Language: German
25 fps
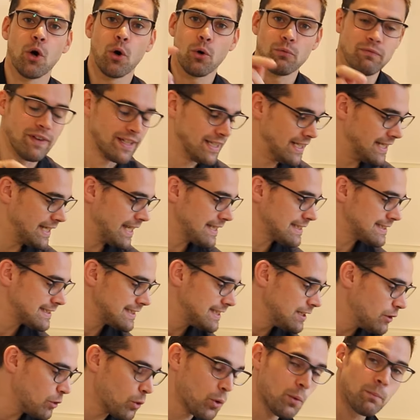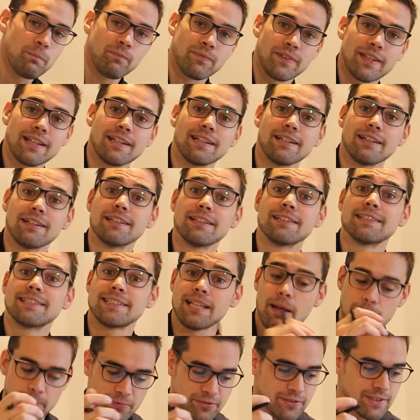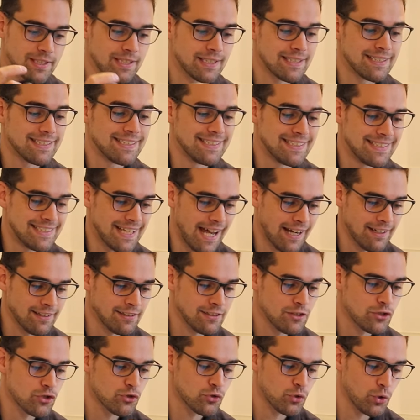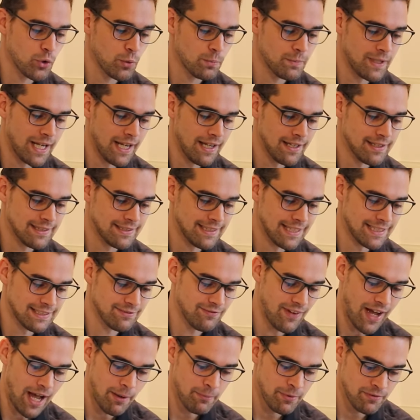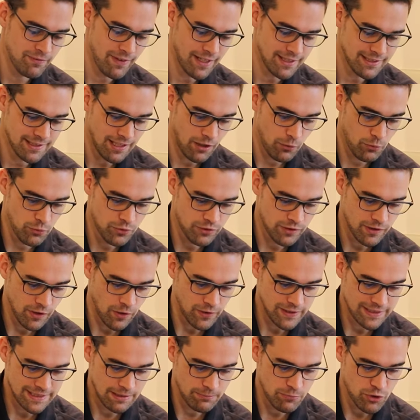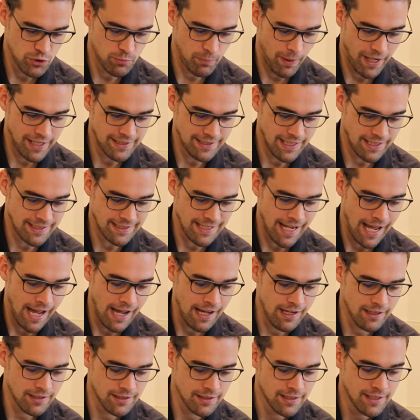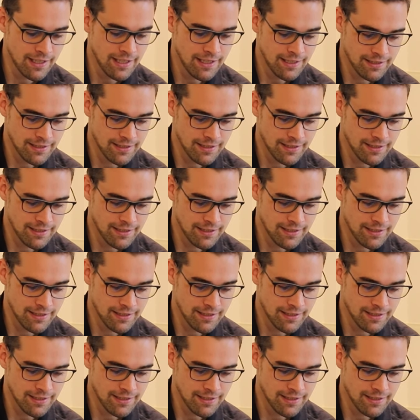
Und wenn ihr jetzt hier oben zapft, dann strömt erst das warme Wasser unten aus dem Speicher nach.